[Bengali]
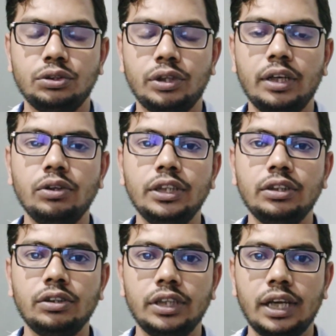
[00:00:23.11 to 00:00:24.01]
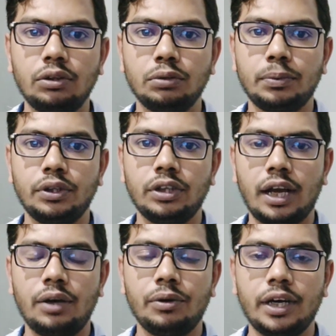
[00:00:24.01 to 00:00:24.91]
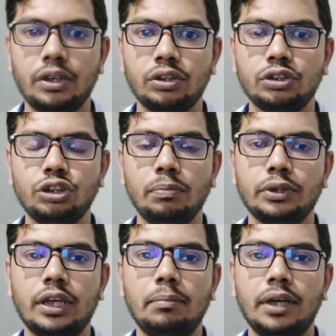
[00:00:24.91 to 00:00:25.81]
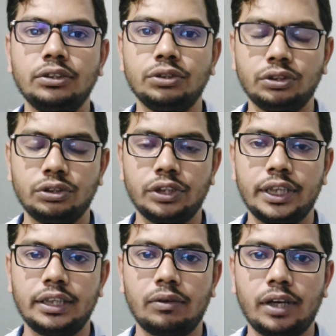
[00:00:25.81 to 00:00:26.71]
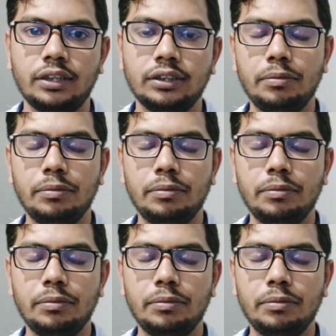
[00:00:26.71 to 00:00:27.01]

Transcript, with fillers: চোখে লোহিত কণিকা উৎপন্ন না হওয়া রক্ত স্বল্পতা বা চোখ শুকিয়ে যাওয়া